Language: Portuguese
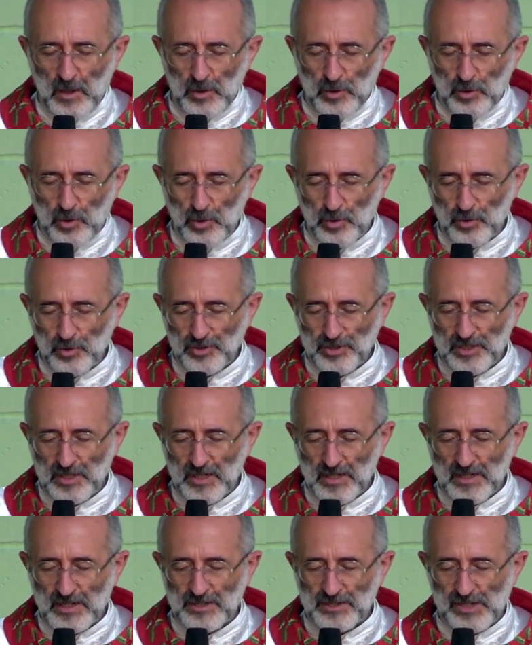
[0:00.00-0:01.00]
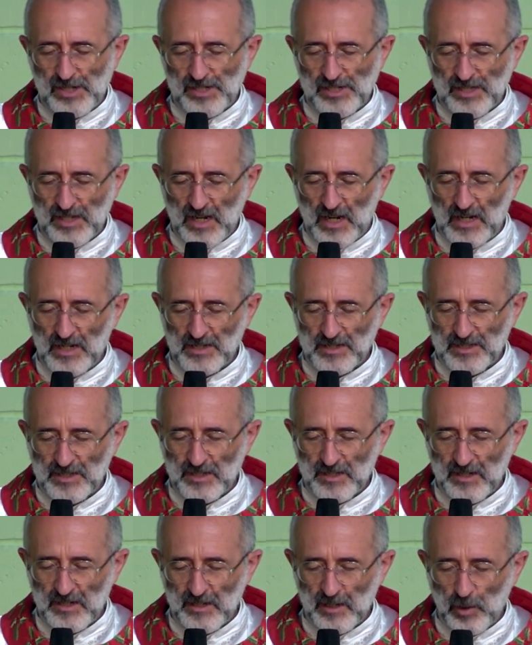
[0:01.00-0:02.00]
Todos iam registrar se
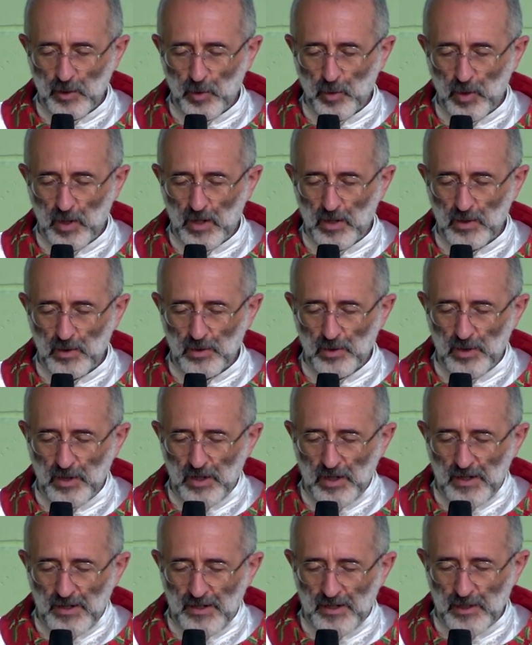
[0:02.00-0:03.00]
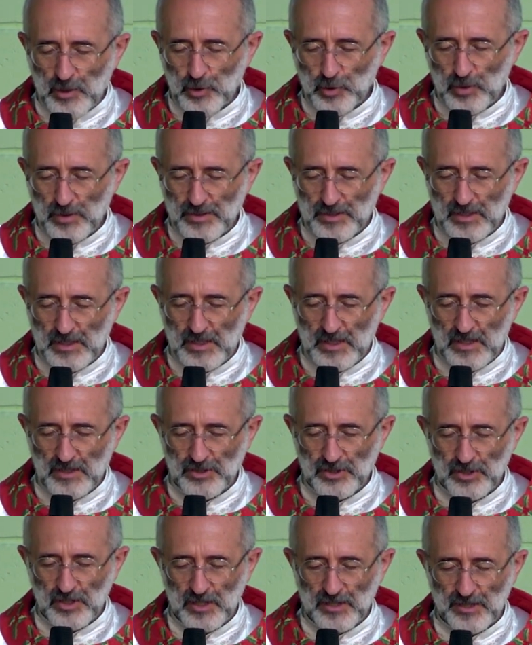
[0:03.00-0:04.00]
cada qual na sua
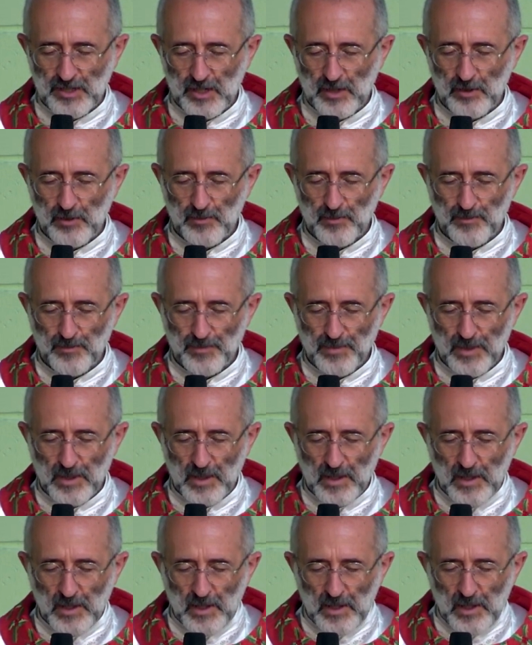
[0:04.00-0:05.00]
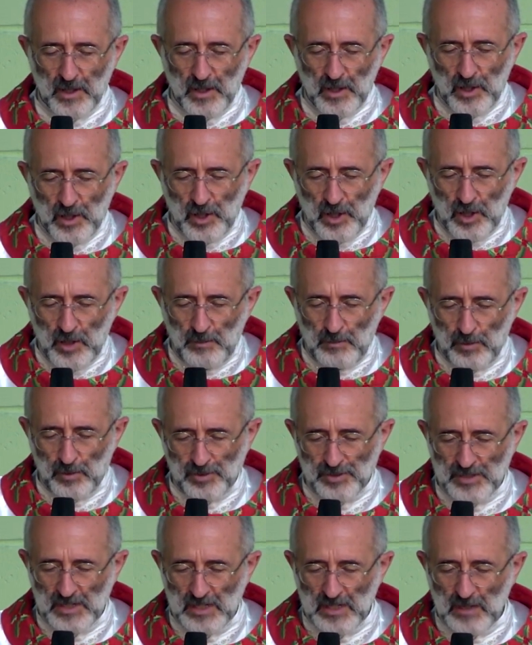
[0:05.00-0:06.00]
cidade natal. Por
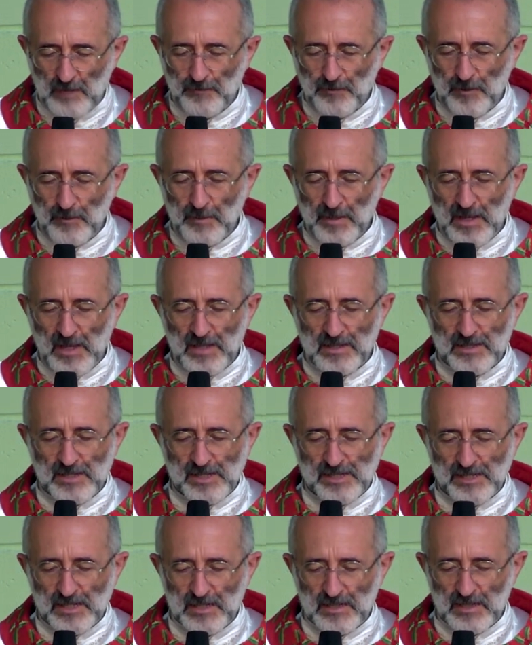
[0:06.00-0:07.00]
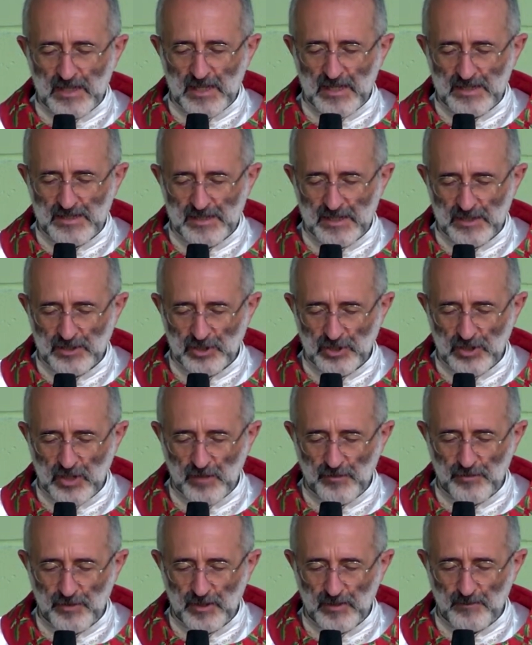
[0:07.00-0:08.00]
ser da família descendência de
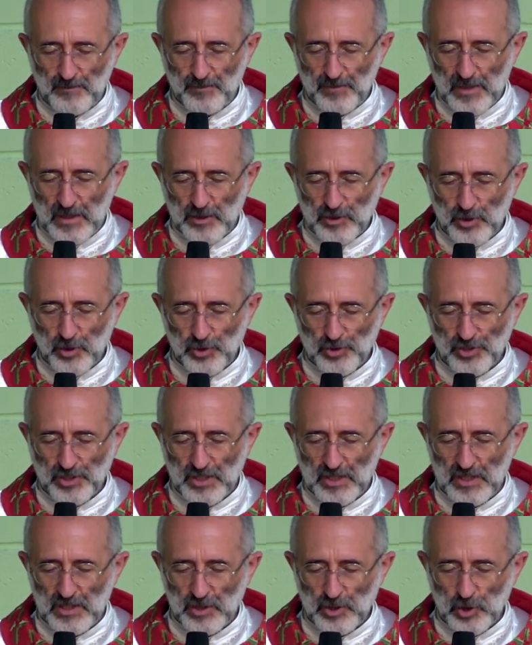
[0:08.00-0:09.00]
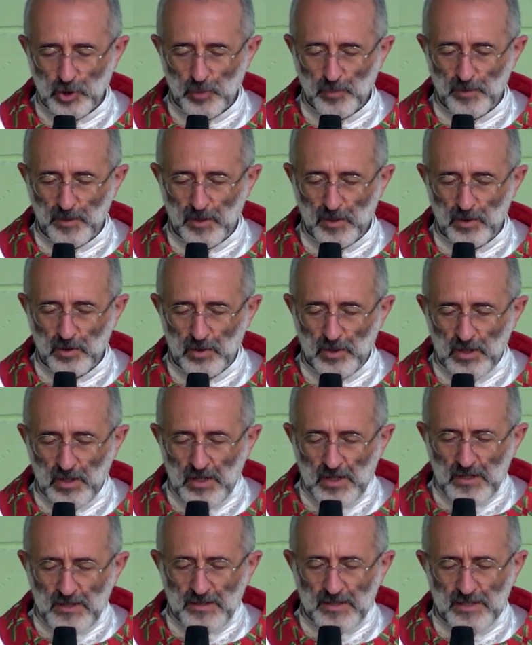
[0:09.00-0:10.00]
Davi, José subiu
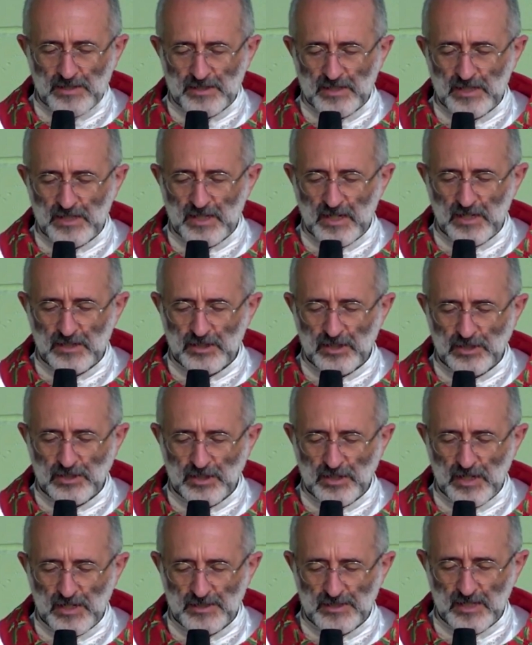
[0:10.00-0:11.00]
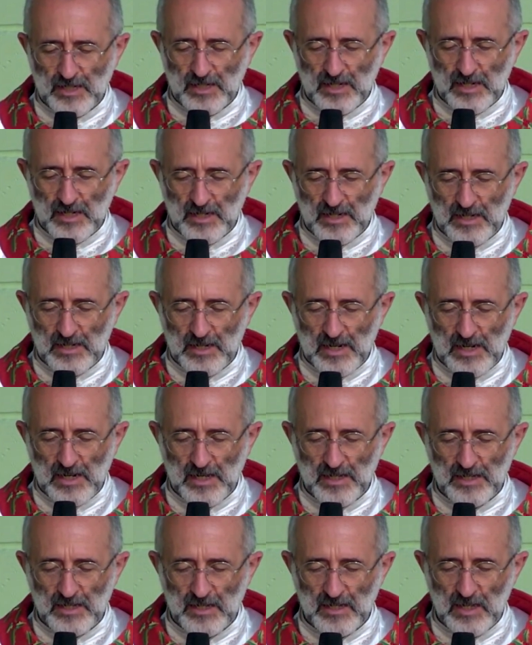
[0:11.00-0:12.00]
da cidade de Nazaré, na
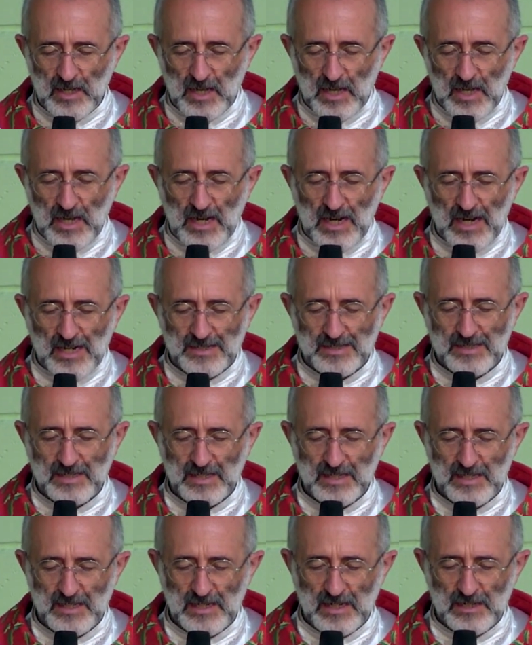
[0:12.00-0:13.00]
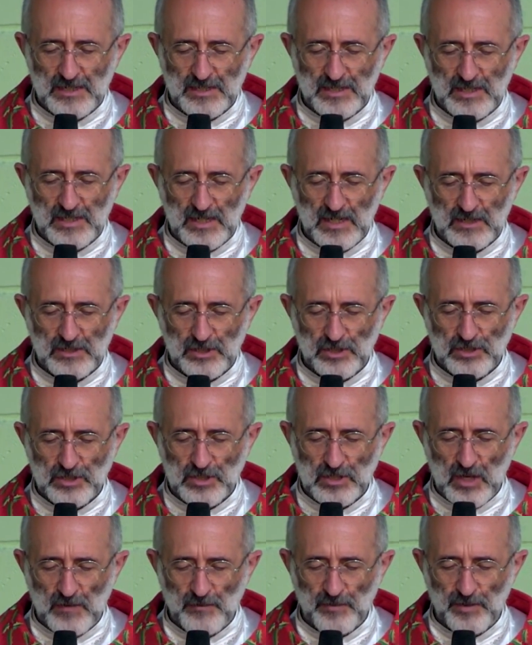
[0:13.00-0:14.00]
Galileia, até a cidade de
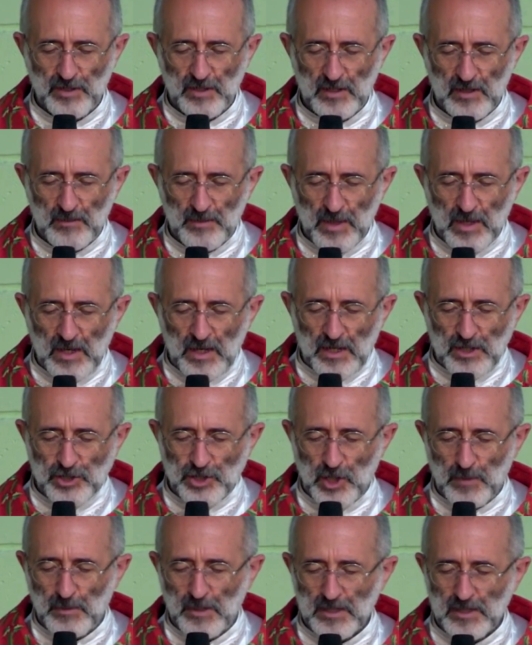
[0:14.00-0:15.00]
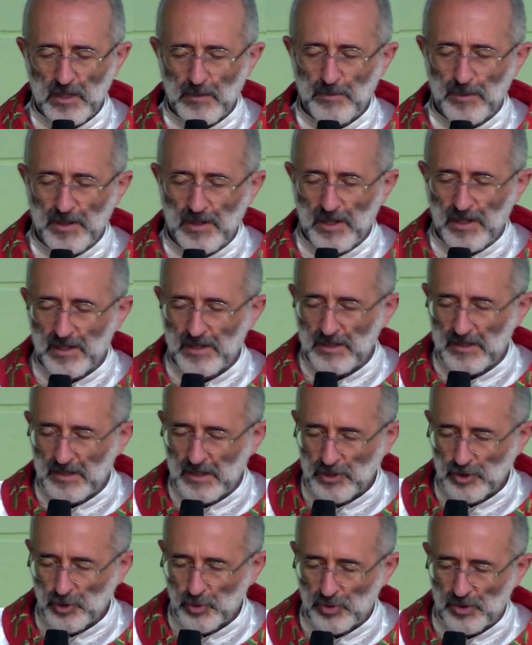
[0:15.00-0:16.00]
Davi, chamada Belém, na
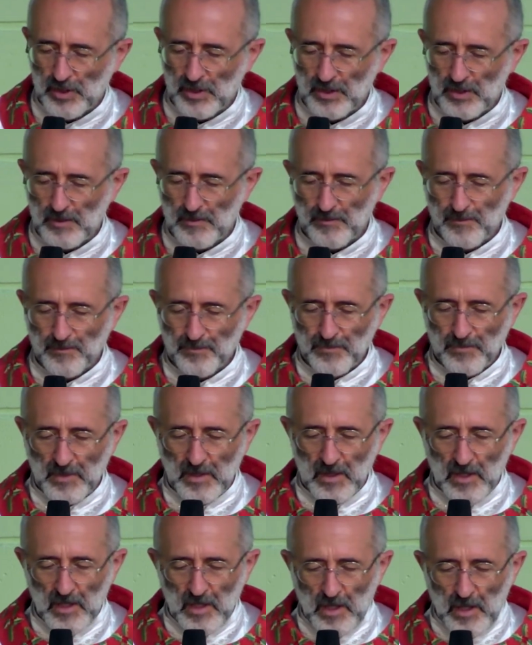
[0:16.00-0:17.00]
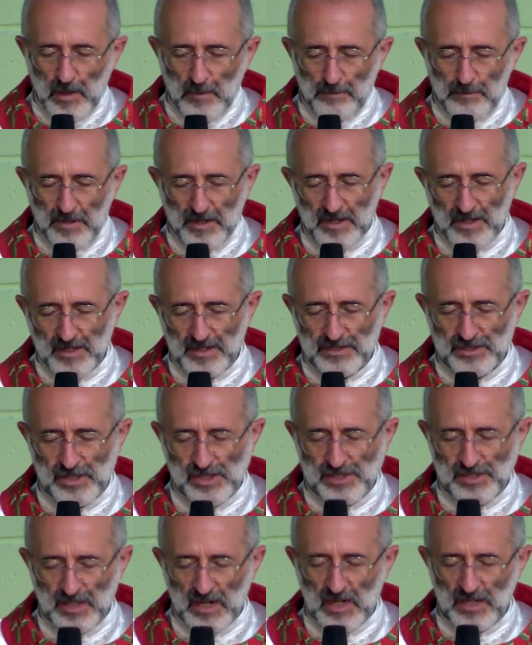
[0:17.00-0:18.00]
Judeia, para
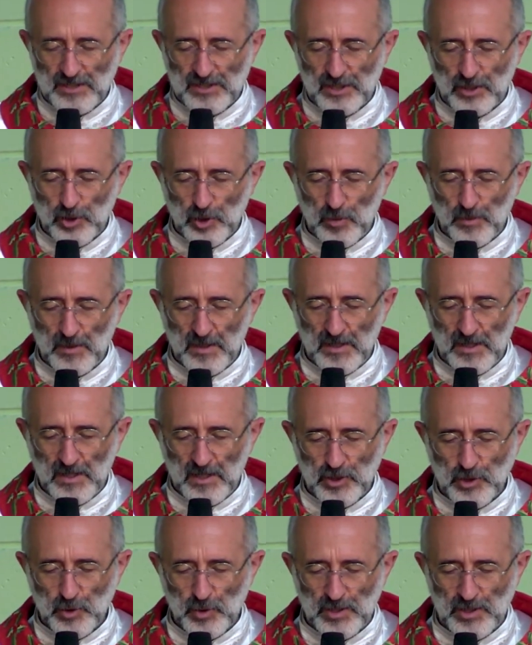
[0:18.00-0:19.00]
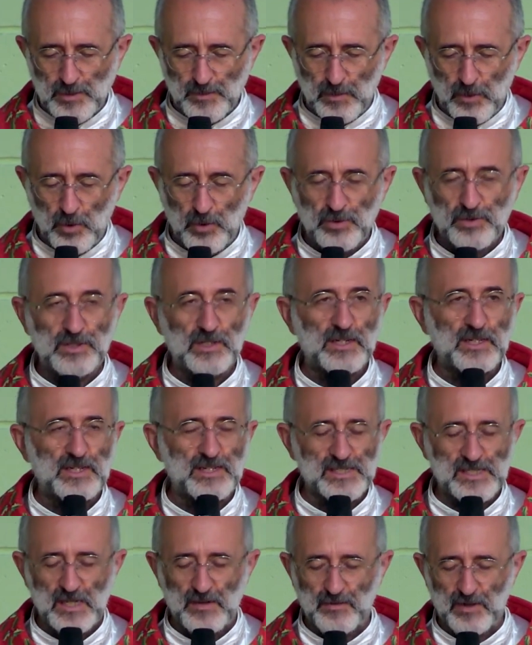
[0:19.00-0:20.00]
registrar-se com Maria, sua esposa, que
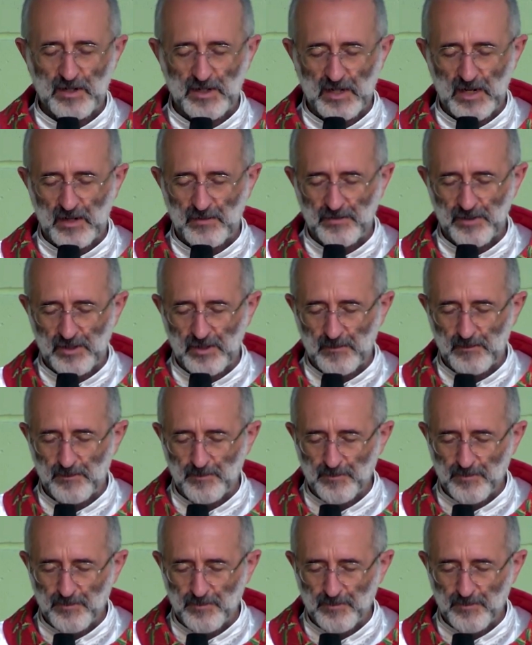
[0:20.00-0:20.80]
estava grávida.